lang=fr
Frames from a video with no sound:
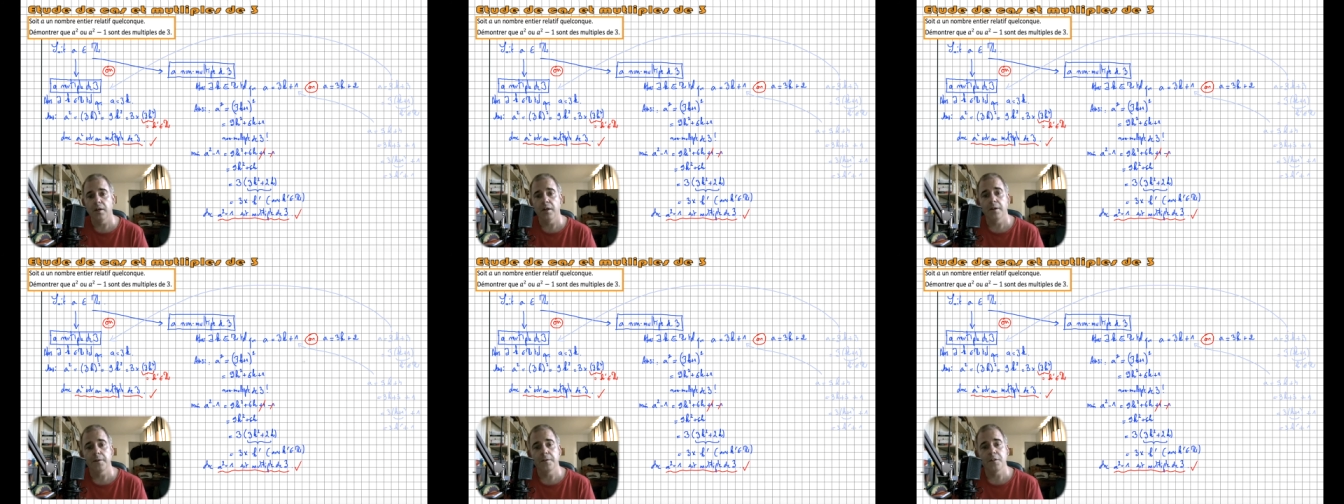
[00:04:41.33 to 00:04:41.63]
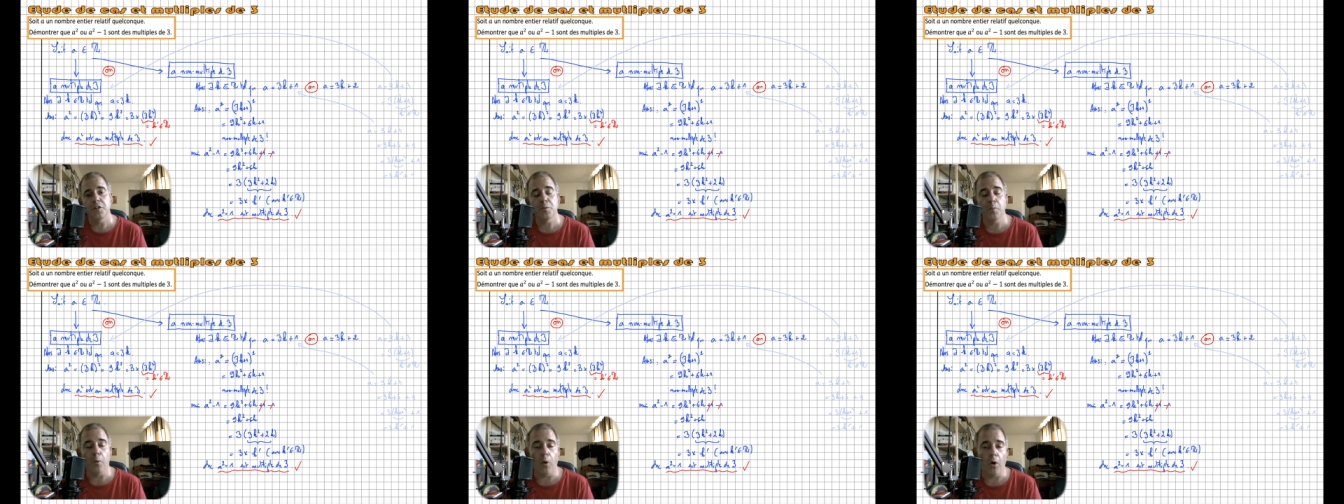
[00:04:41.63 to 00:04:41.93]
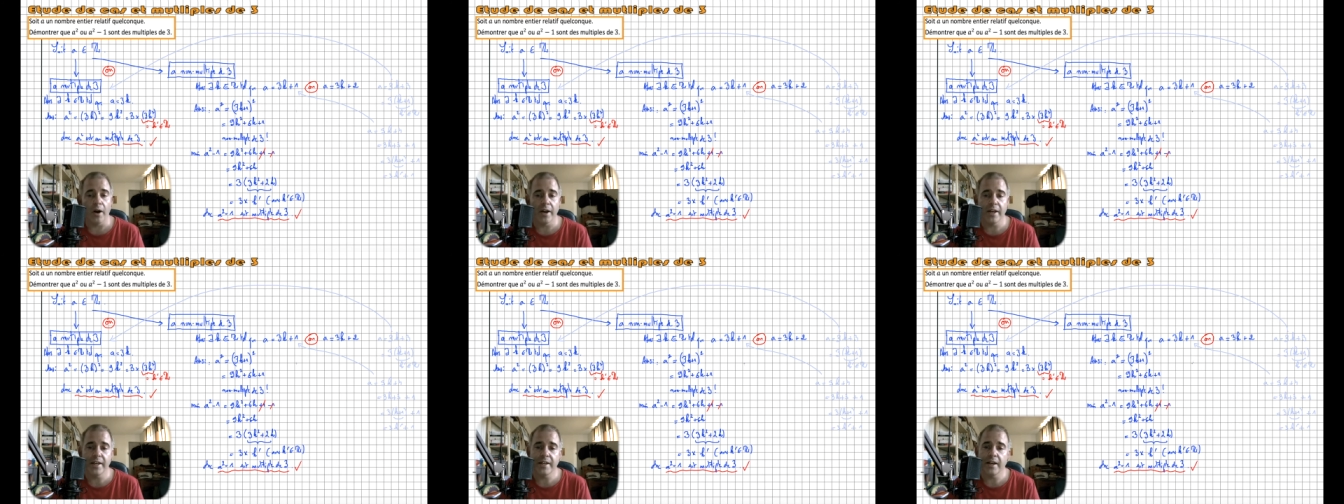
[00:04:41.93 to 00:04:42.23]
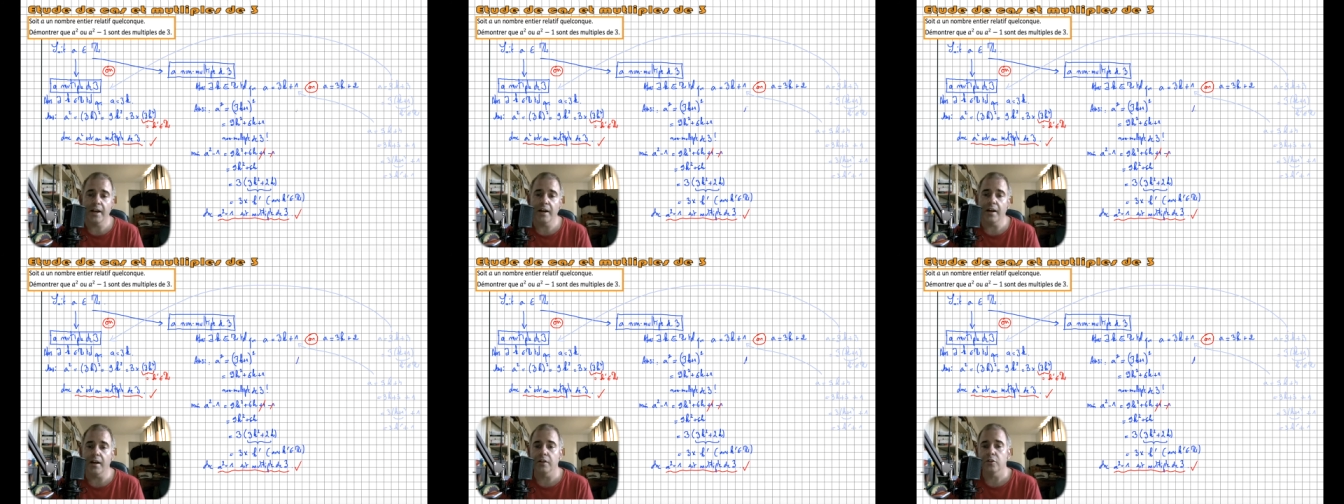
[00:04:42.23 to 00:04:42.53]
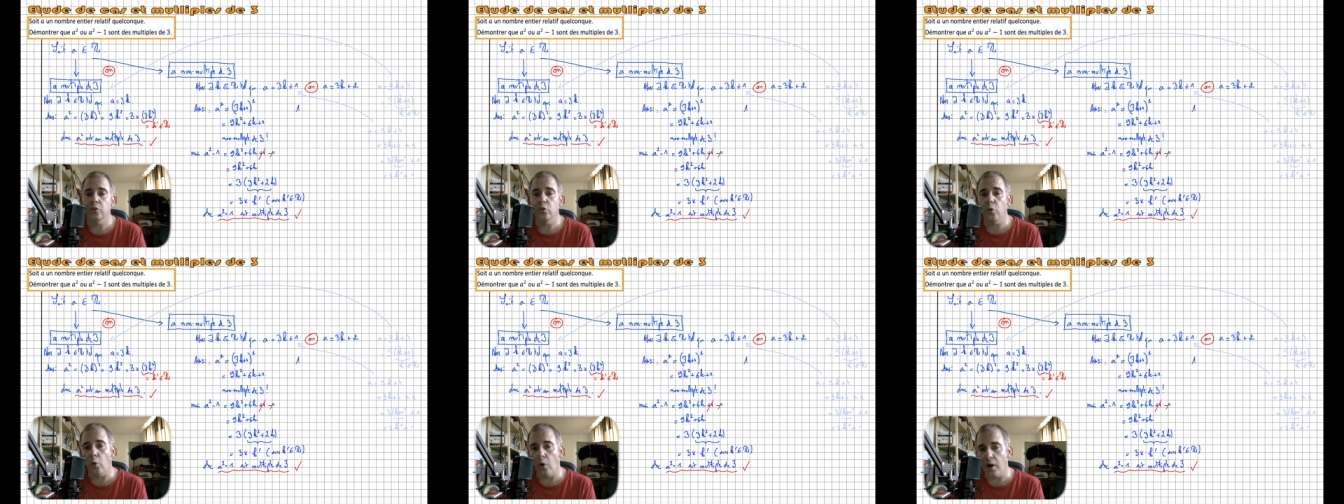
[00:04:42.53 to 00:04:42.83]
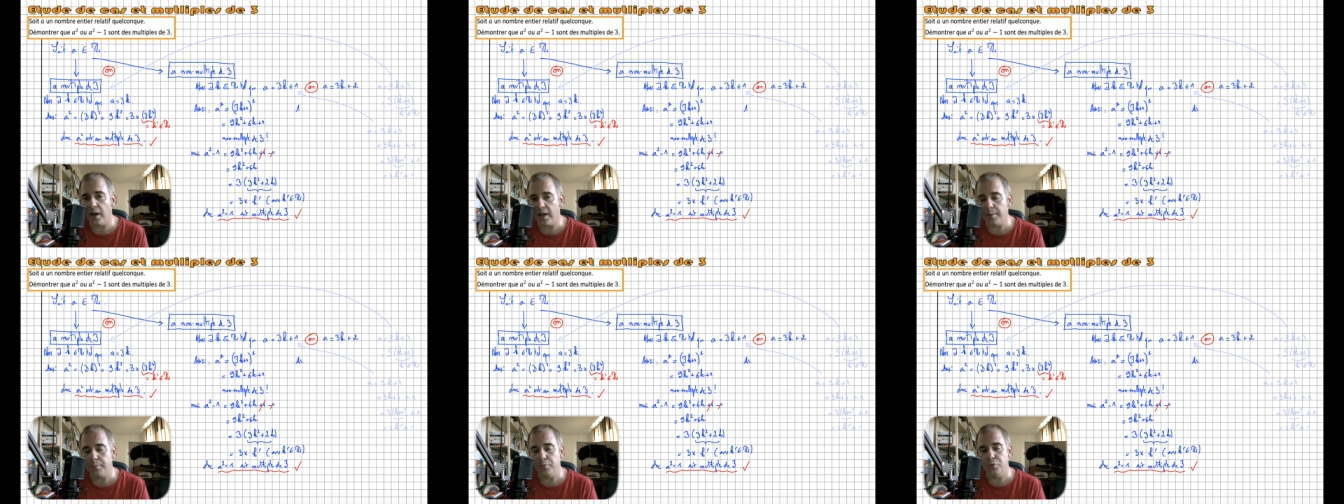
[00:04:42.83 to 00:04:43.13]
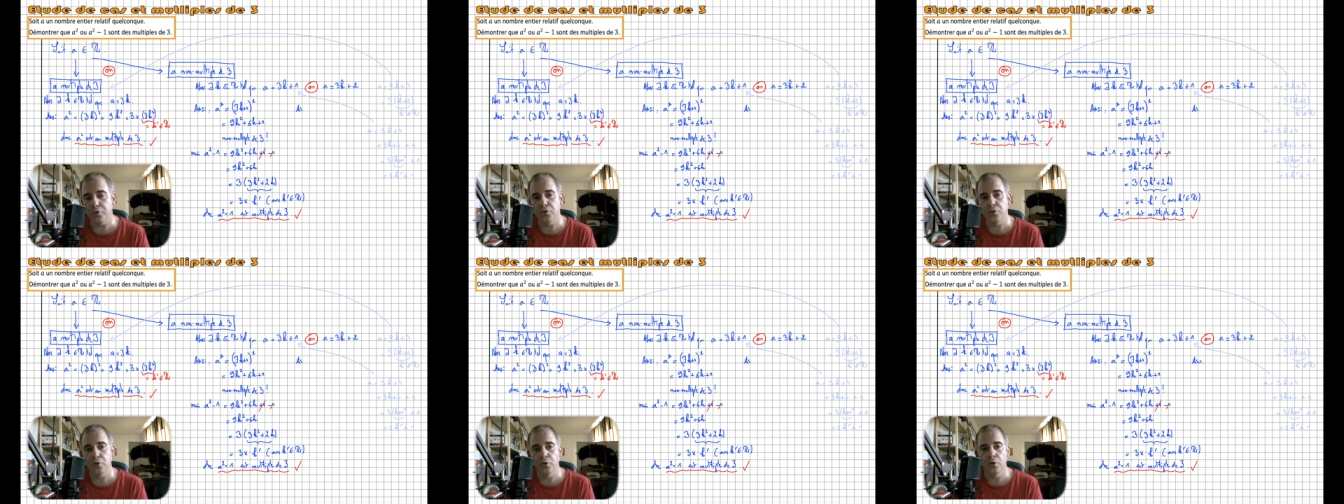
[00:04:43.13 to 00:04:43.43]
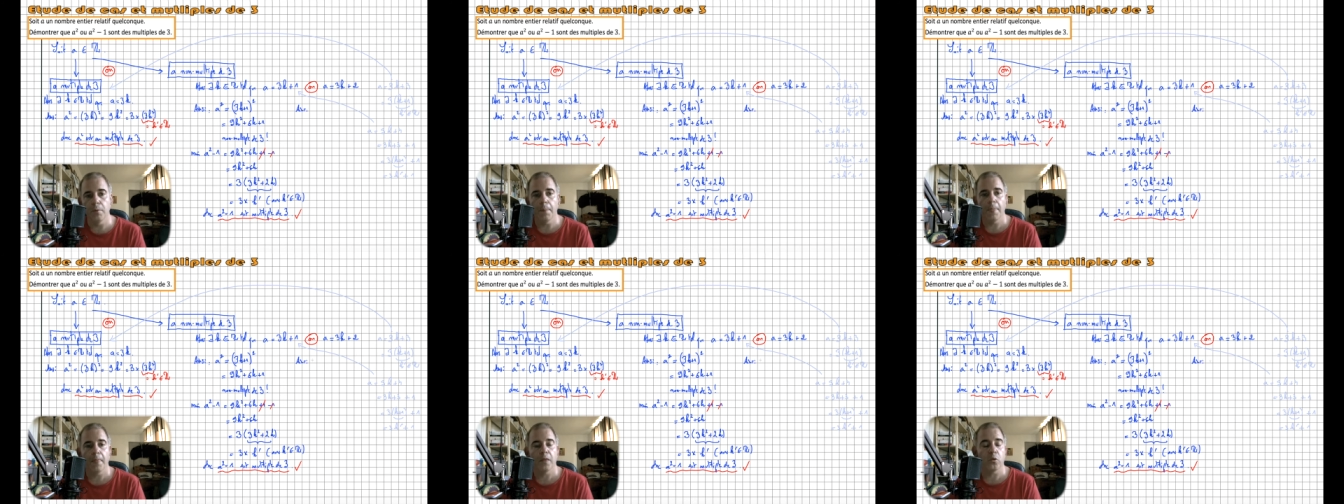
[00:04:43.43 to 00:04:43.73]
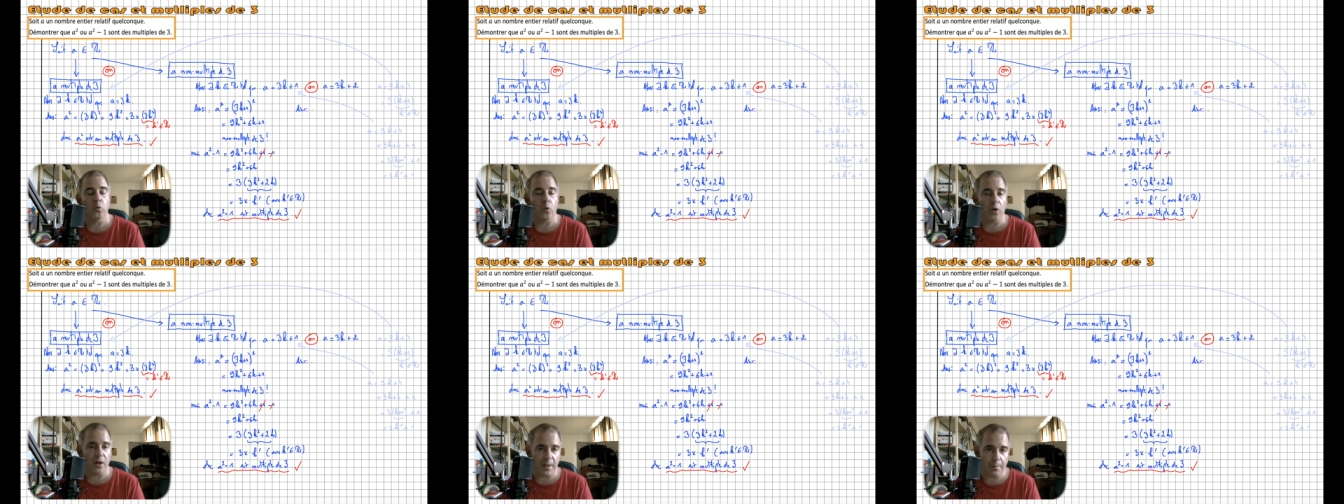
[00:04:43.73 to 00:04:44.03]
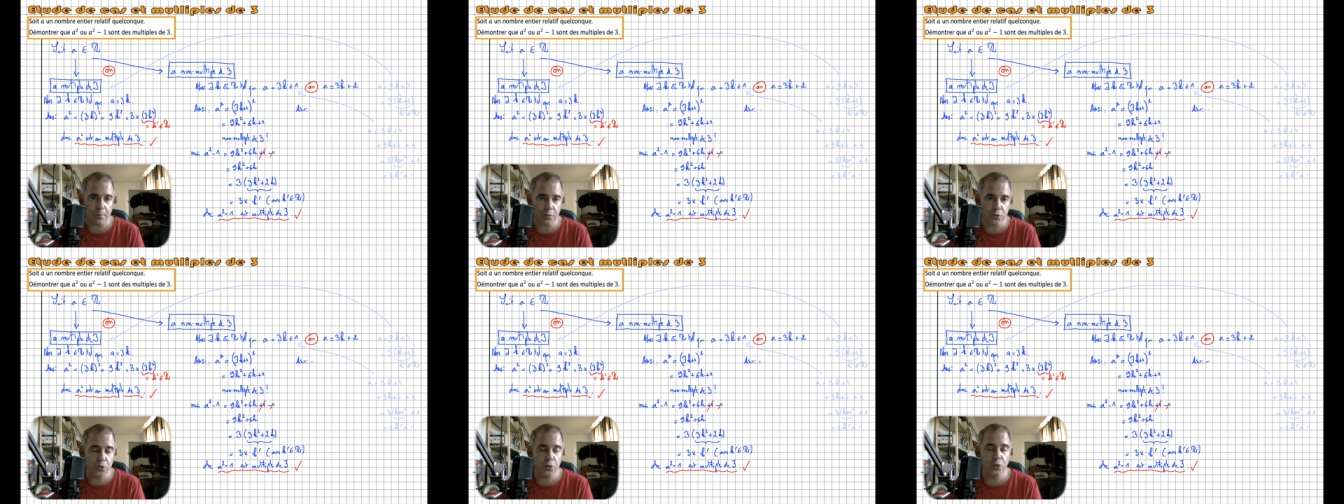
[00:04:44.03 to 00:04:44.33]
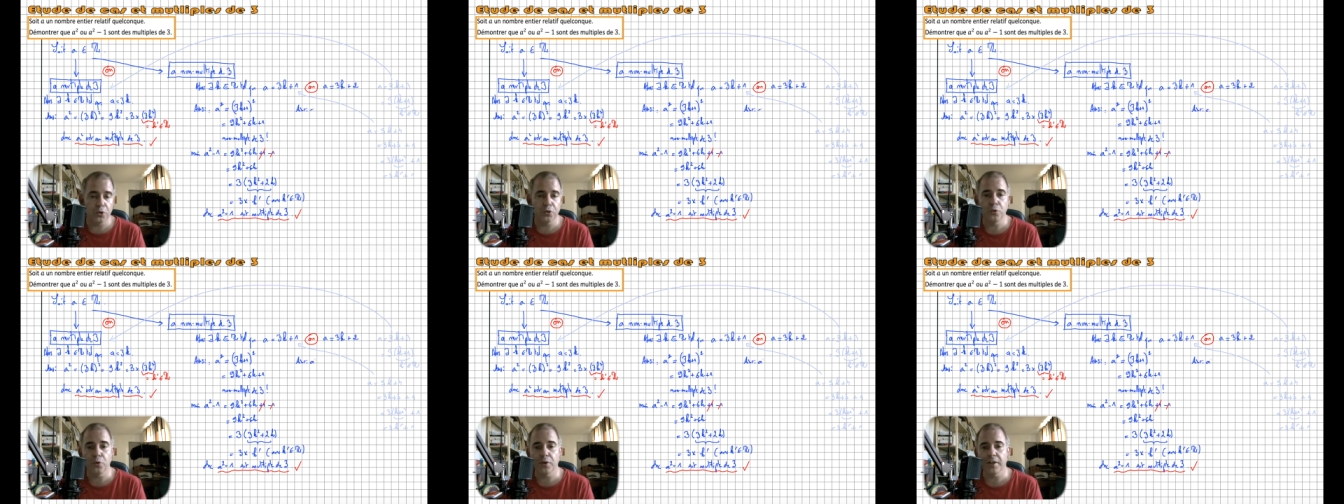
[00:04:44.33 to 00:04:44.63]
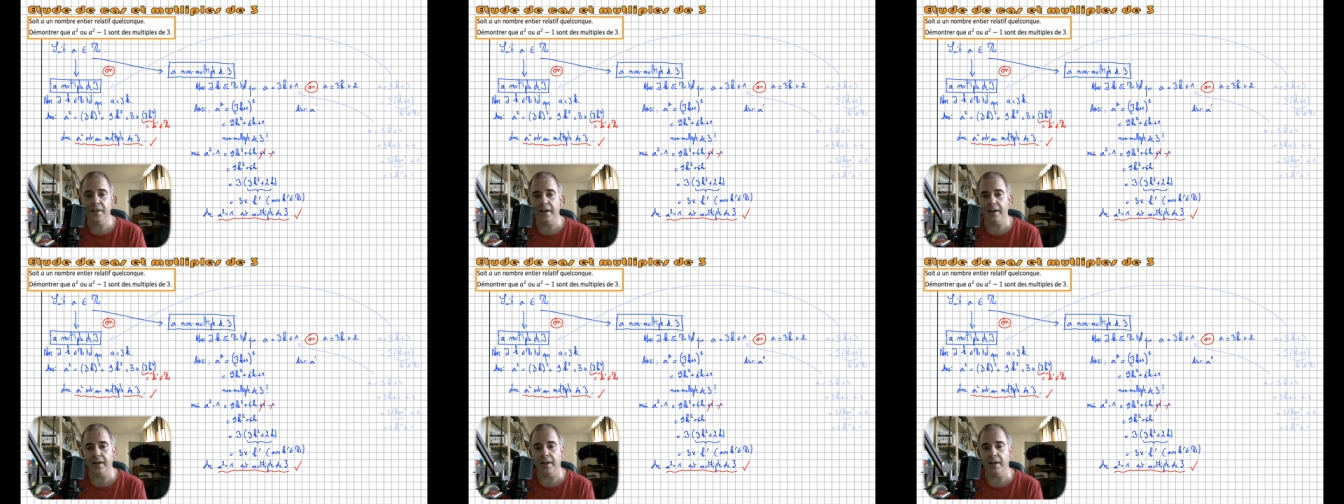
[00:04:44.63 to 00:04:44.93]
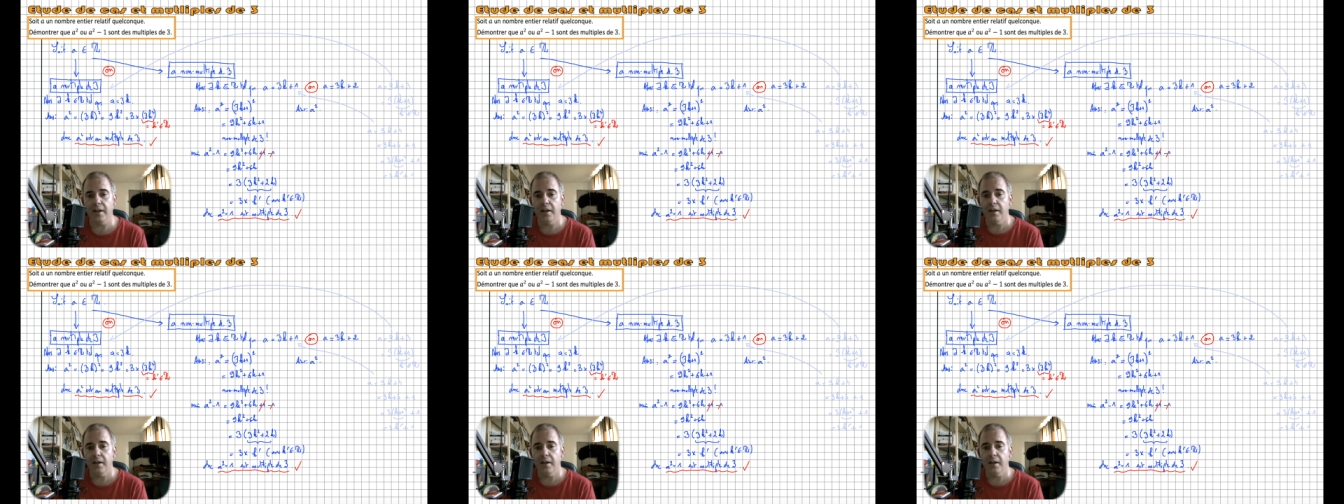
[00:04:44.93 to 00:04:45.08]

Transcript: Si je prends A égale 3K plus 2, 3K plus 2 le taux au carré,